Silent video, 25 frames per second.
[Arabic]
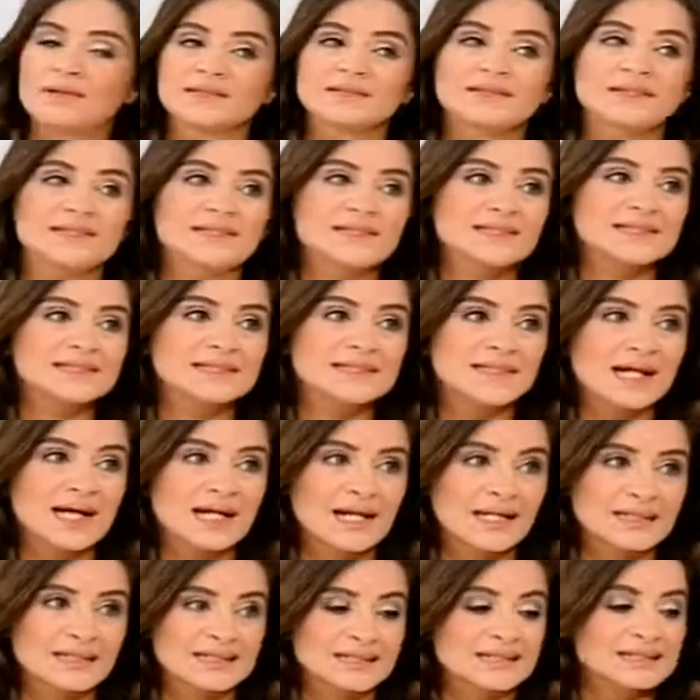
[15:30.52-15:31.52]
باس جريل
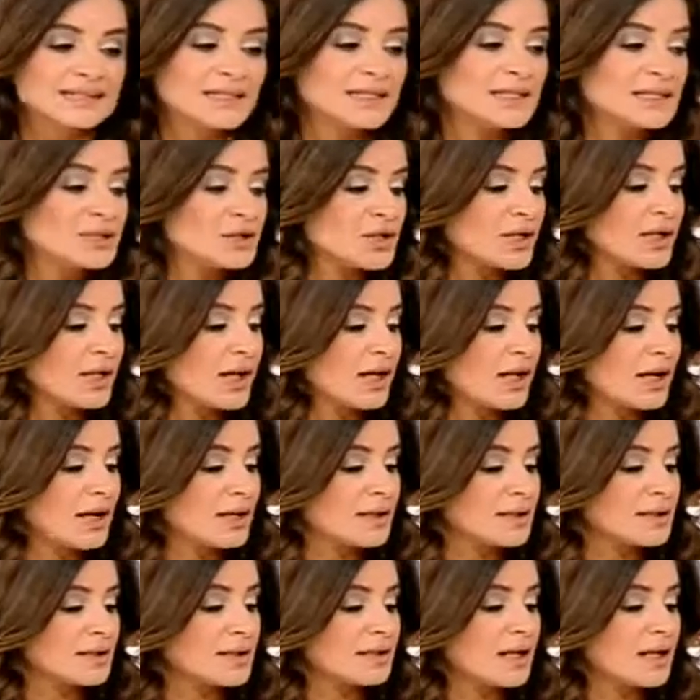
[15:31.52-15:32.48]
سعرها 90 دولار